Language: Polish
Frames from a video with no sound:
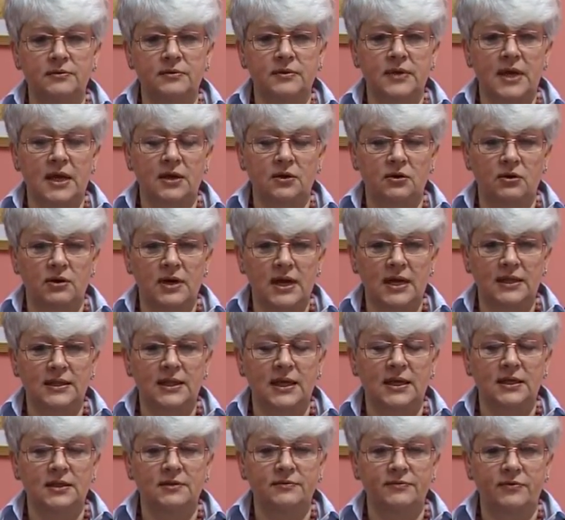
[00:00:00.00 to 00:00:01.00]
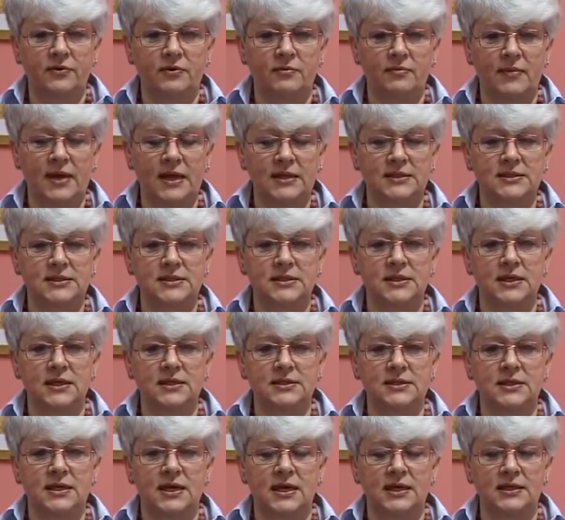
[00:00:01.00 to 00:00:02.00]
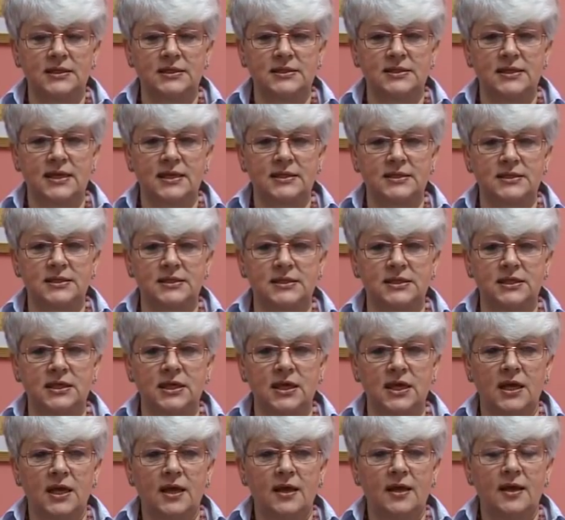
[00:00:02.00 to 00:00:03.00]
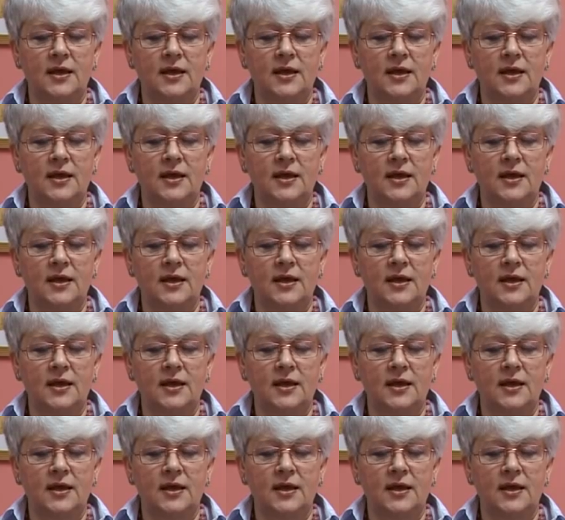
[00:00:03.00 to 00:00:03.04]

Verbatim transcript: jako Rada informacje z realizacji